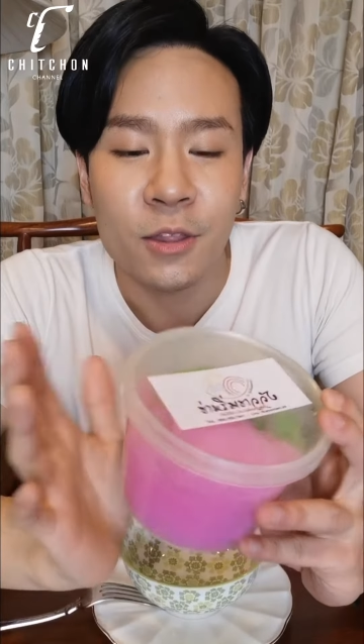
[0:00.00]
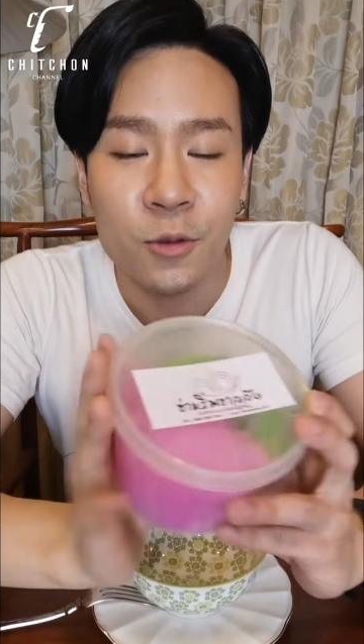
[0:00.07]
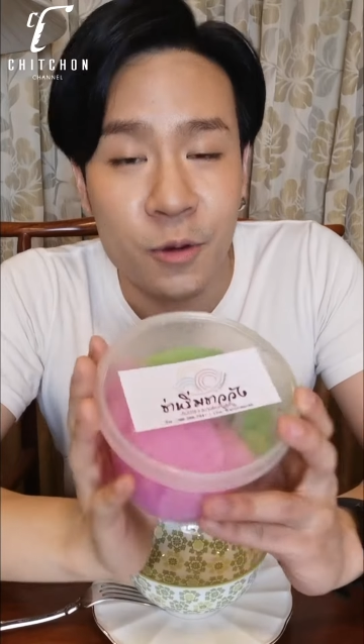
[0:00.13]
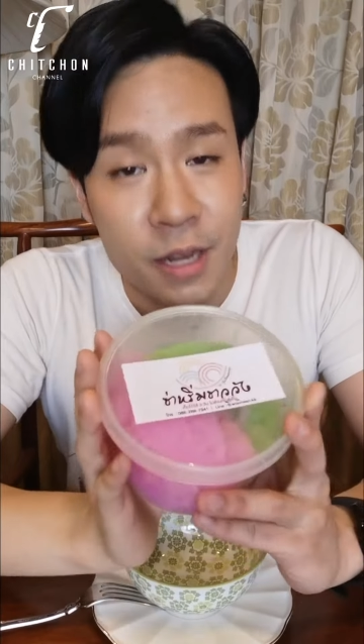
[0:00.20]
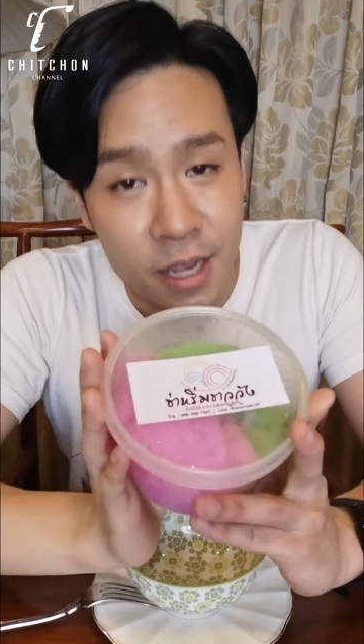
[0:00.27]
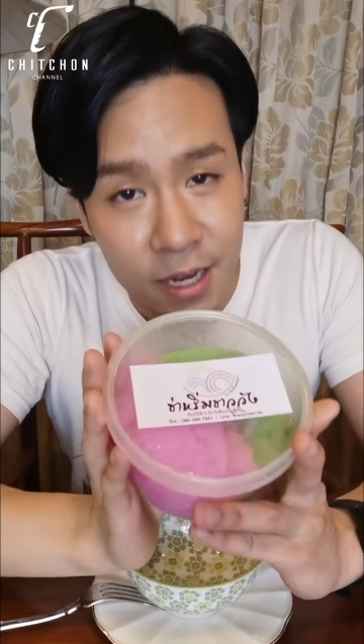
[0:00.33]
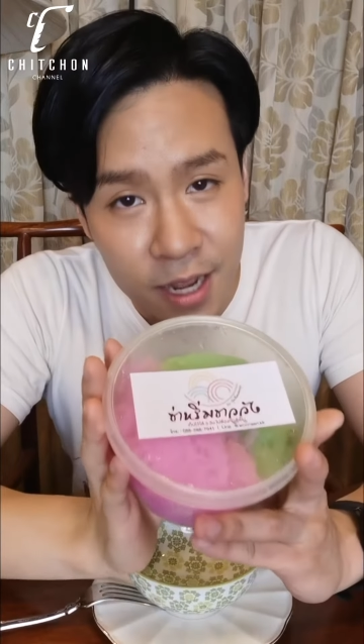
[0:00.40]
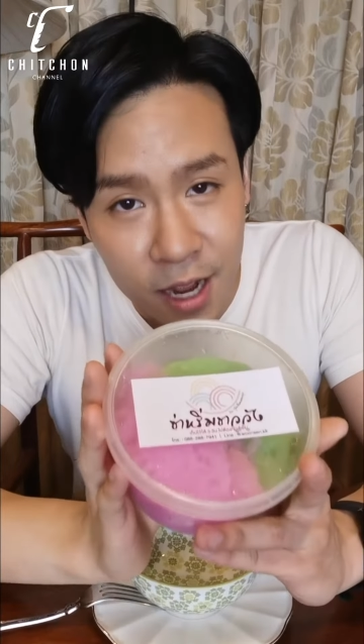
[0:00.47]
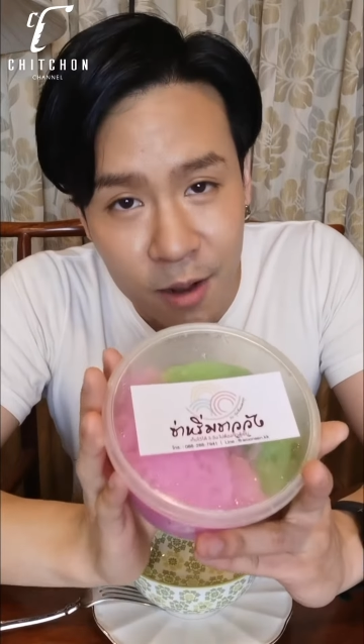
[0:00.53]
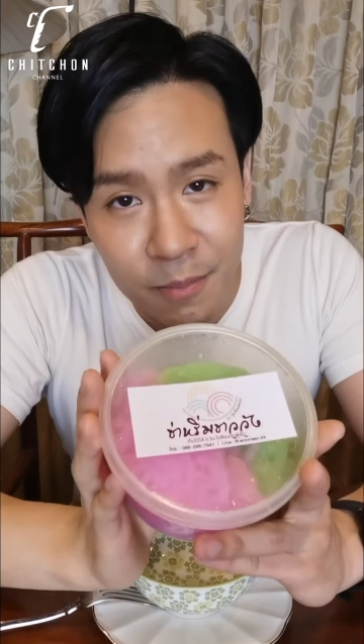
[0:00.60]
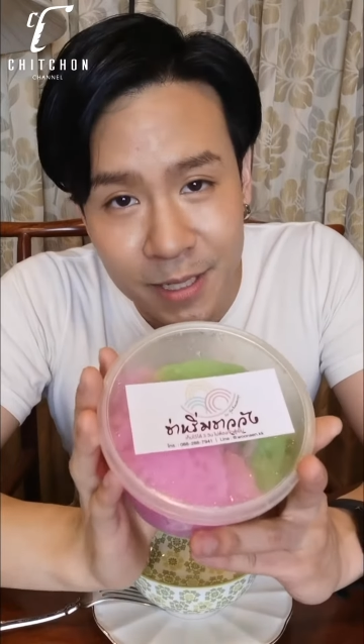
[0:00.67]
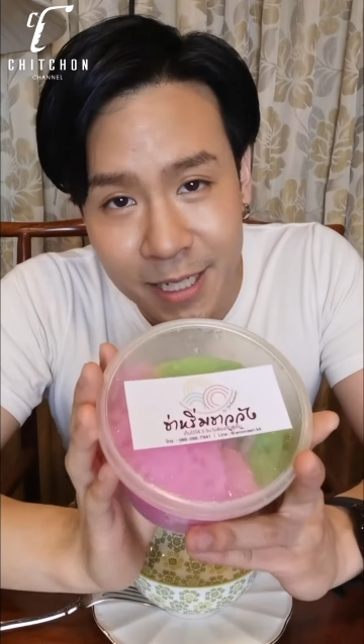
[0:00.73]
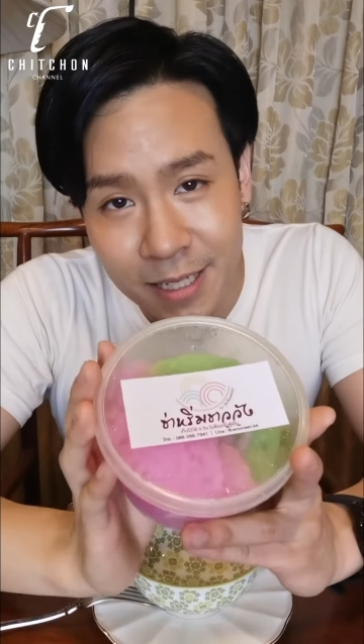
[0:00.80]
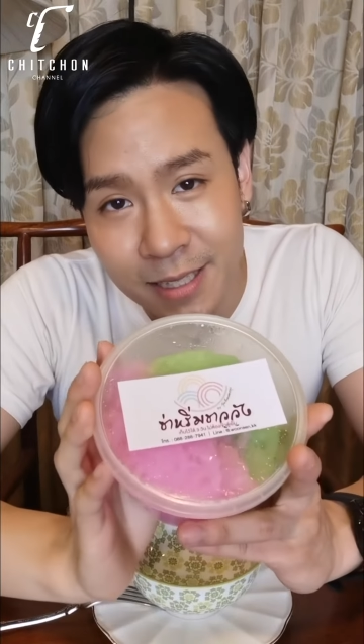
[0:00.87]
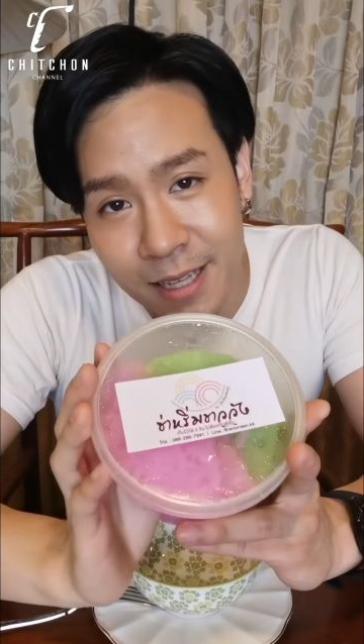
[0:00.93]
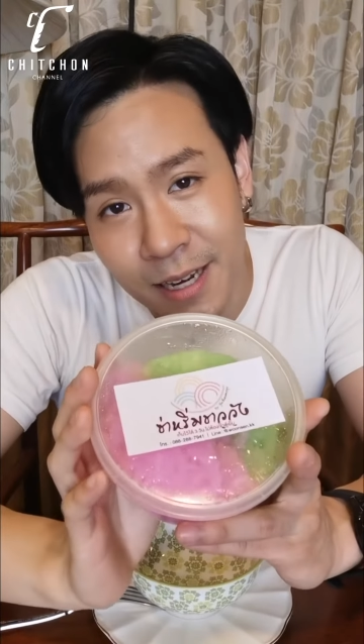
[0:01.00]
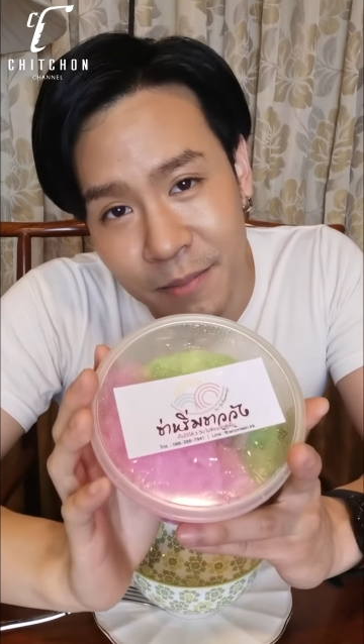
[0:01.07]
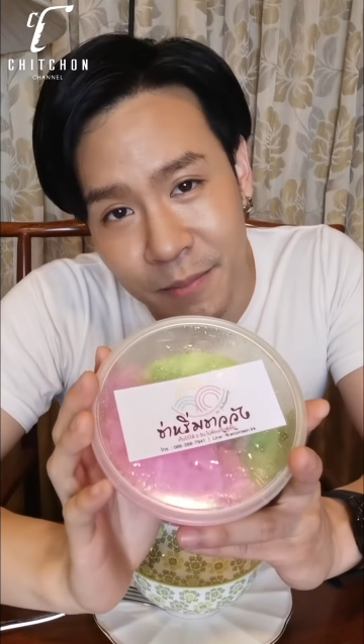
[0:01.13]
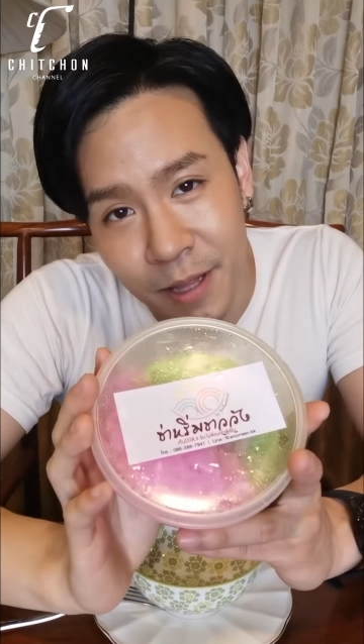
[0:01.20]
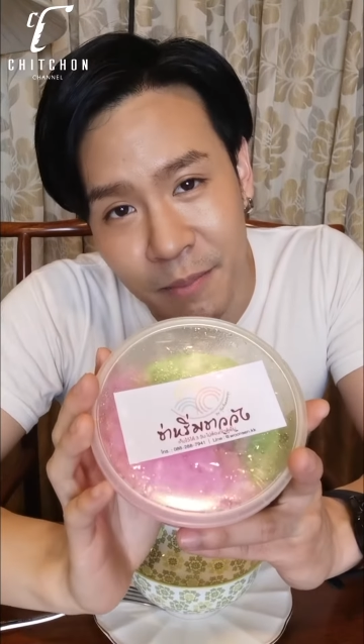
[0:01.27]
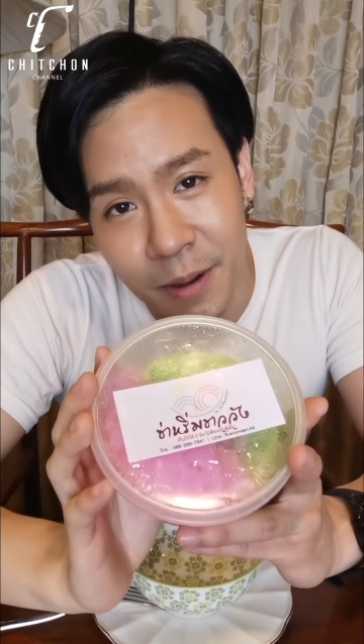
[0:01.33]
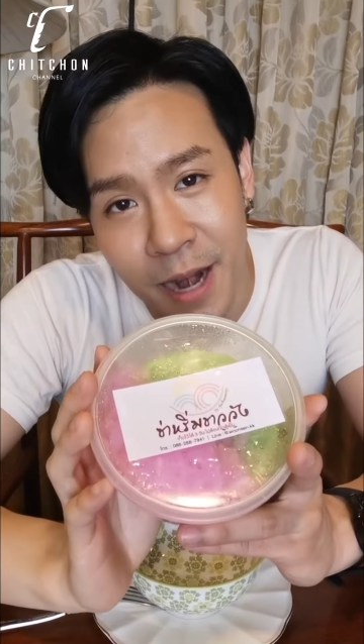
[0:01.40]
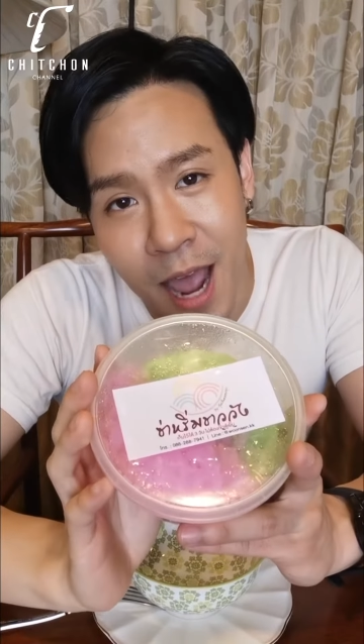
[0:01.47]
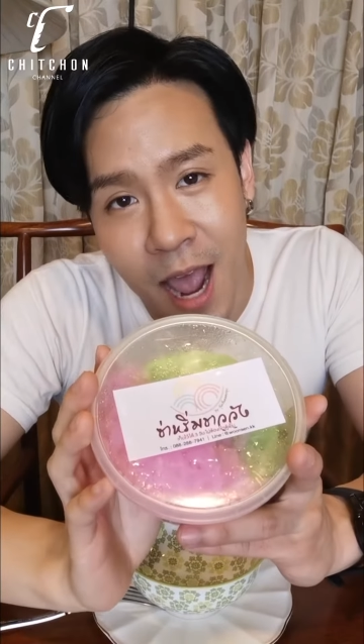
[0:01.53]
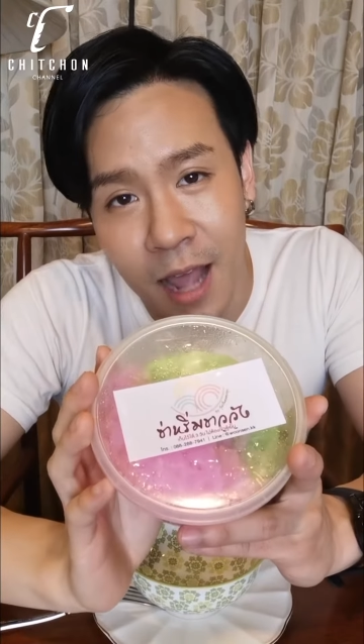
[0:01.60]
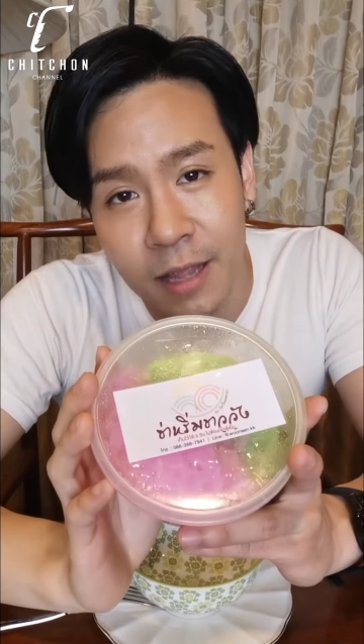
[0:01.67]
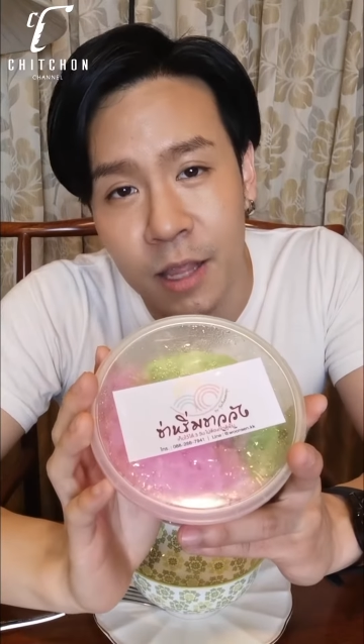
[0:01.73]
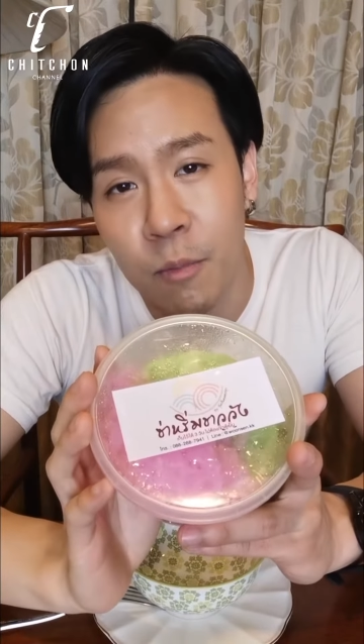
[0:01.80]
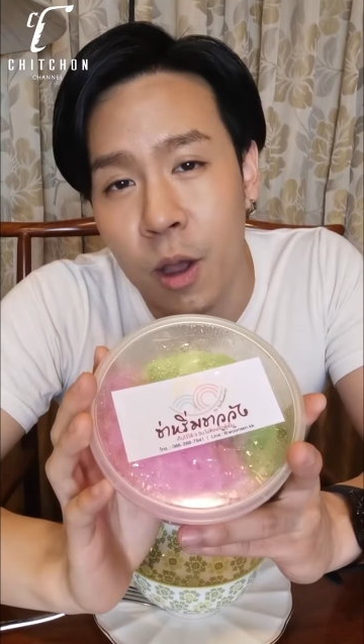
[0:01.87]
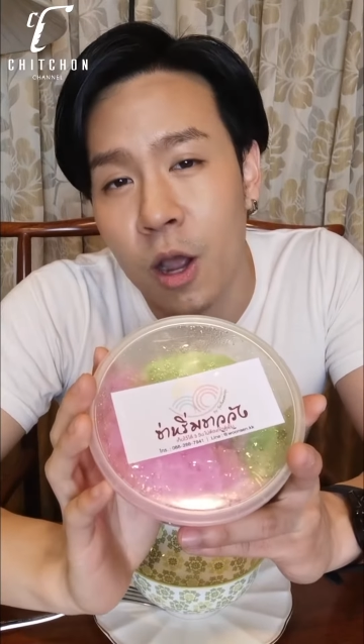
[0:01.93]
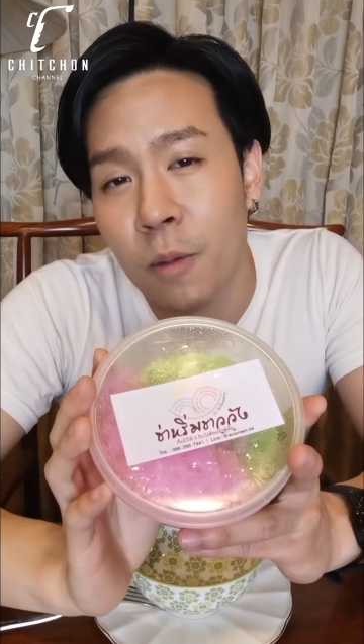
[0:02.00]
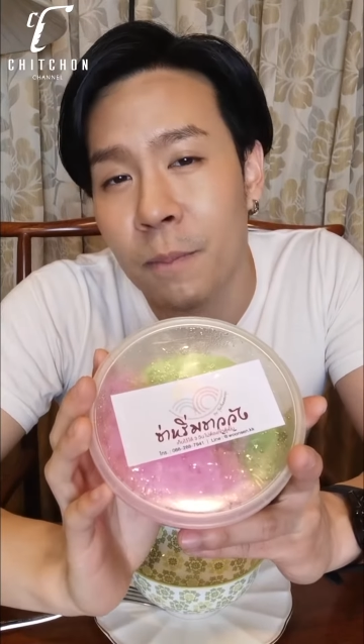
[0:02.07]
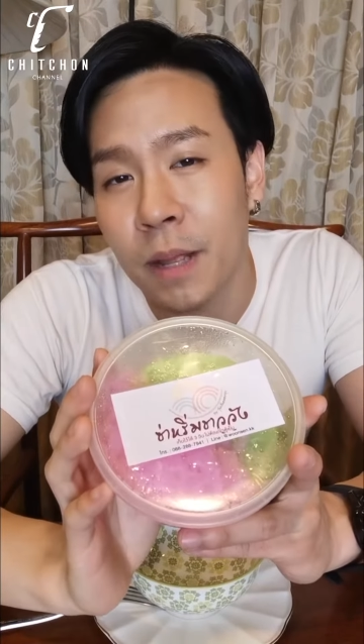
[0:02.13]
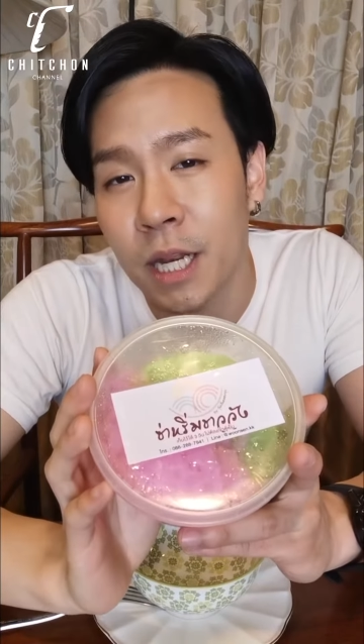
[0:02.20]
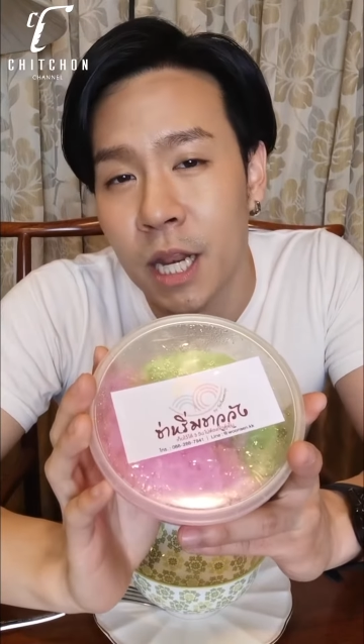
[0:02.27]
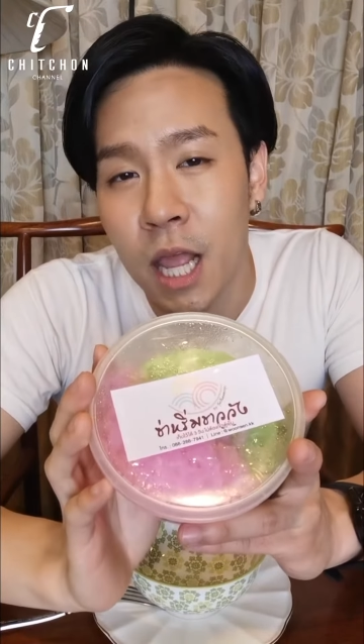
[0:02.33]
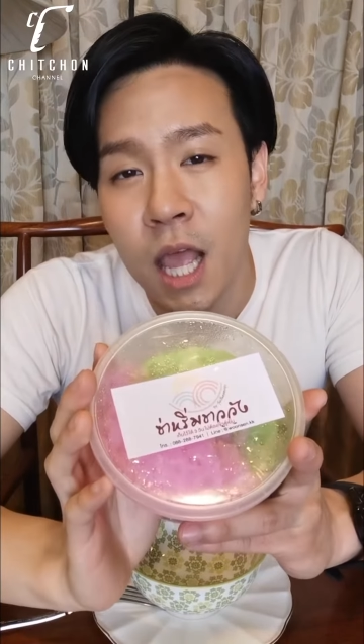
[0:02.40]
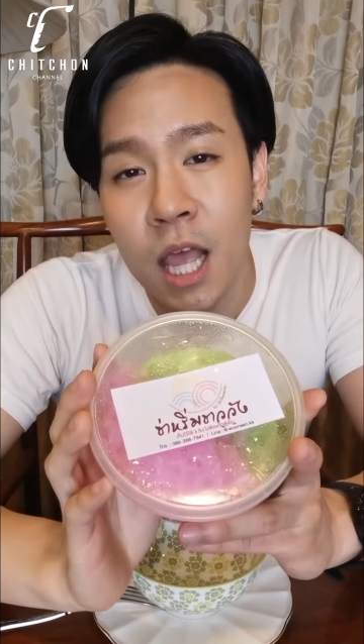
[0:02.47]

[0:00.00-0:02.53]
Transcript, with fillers: ตัวนี้เนี่ยเขาไม่ใช่สลิ่มธรรมดาแต่ว่าเขาเป็น